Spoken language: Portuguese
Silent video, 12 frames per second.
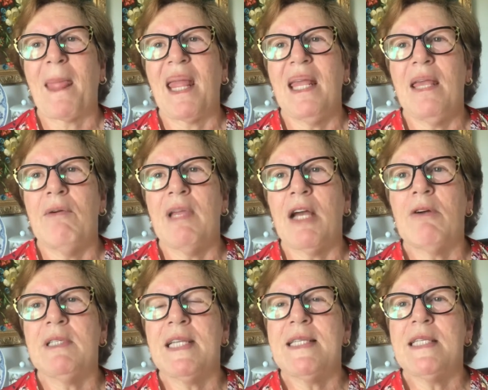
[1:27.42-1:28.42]
E o que
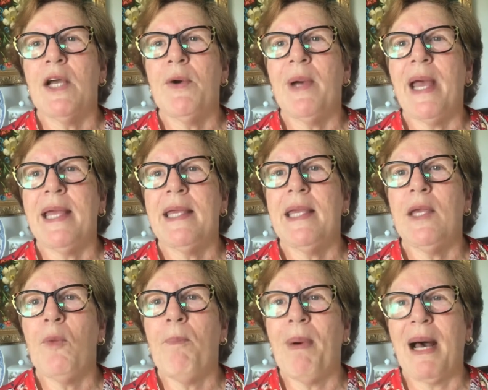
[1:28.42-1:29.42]
aconteceu é
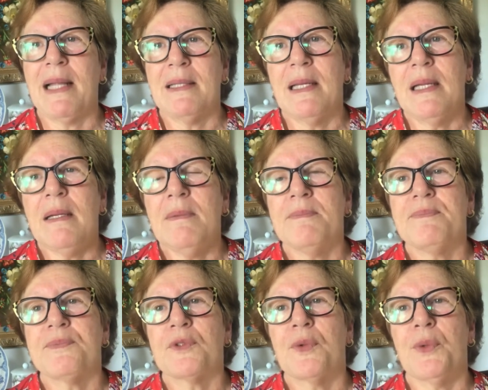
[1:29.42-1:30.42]
que o padre,
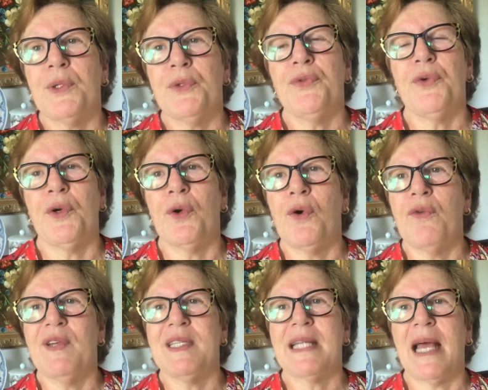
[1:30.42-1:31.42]
quando foram
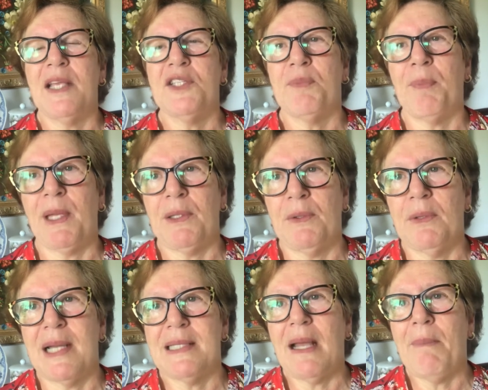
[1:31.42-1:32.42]
conversar a respeito do
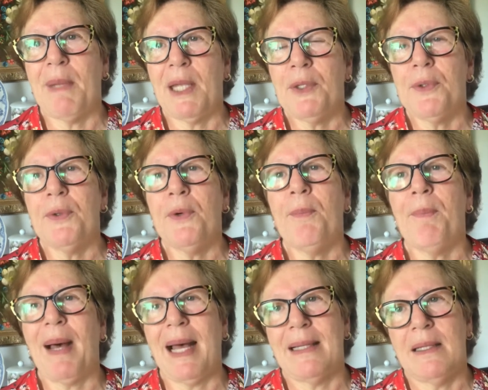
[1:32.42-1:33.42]
casamento, o
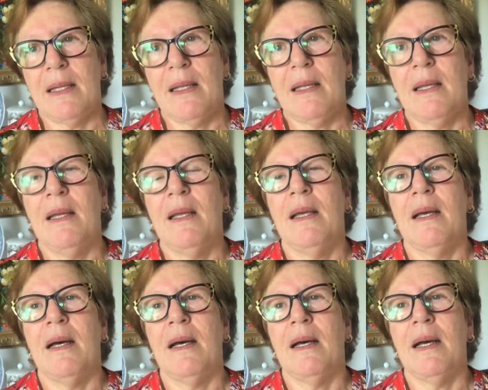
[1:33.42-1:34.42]
padre
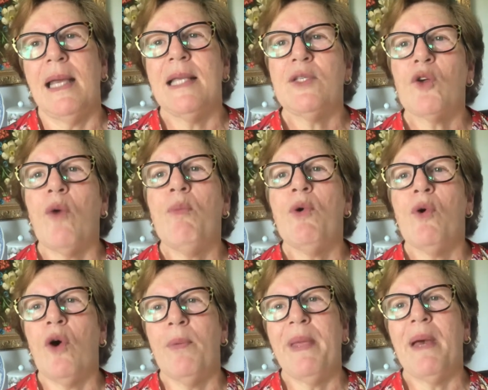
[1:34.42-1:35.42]
uh,
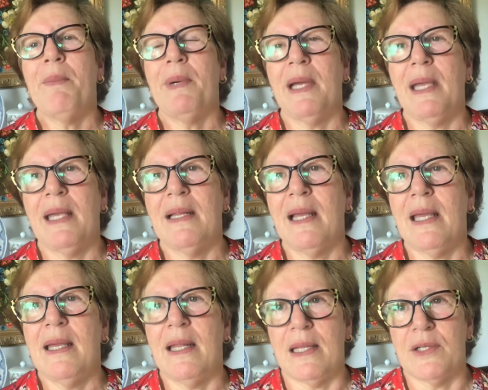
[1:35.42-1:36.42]
excomungou minha mãe da
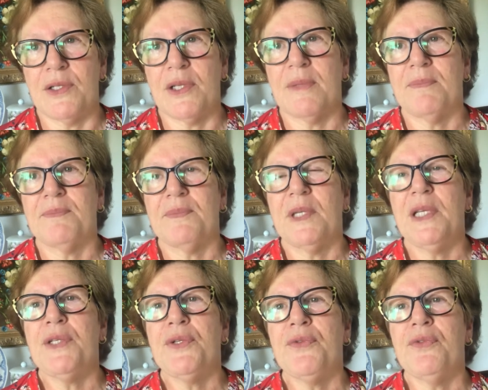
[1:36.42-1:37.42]
igreja.
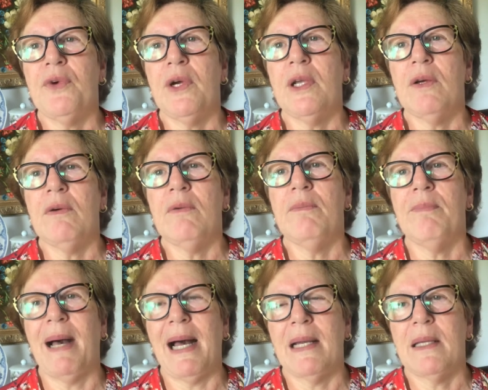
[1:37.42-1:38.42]
Isso foi um
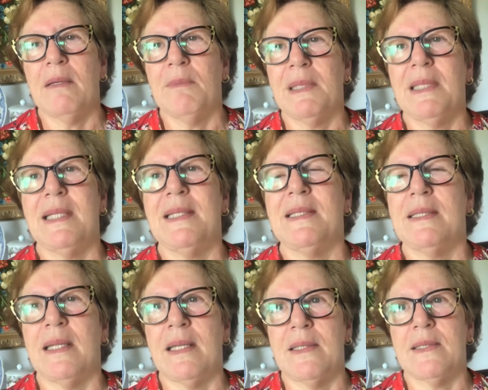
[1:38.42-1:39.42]
baque, uma
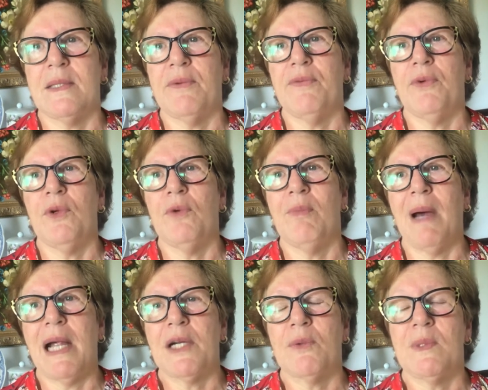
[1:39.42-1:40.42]
tristeza, foi um
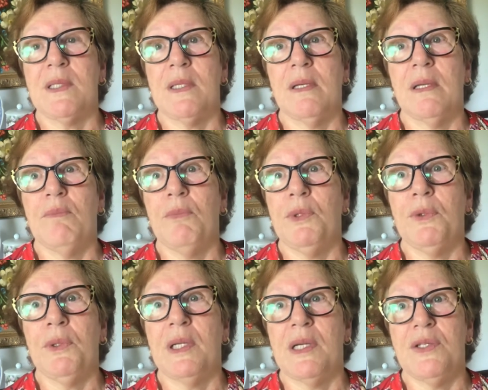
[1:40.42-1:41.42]
marco assim
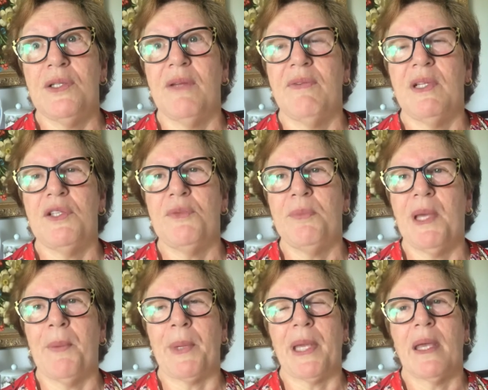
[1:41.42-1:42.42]
muito grande na vida de
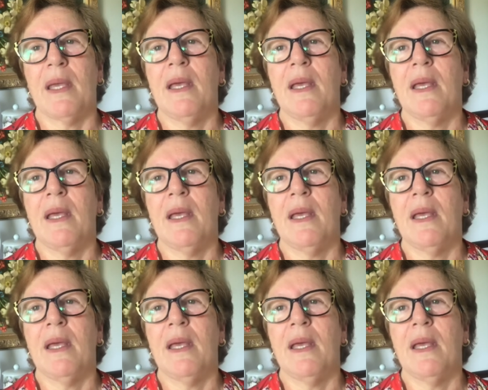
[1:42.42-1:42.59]
minha mãe.